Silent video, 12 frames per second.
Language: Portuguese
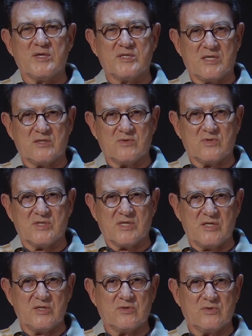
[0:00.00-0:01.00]
a Jesus
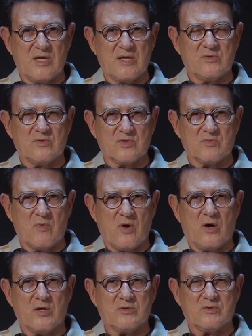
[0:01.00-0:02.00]
Cristo dentre os
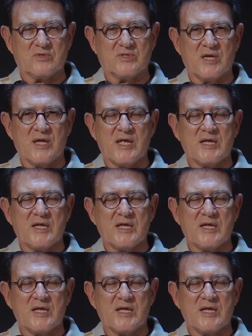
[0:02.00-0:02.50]
mortos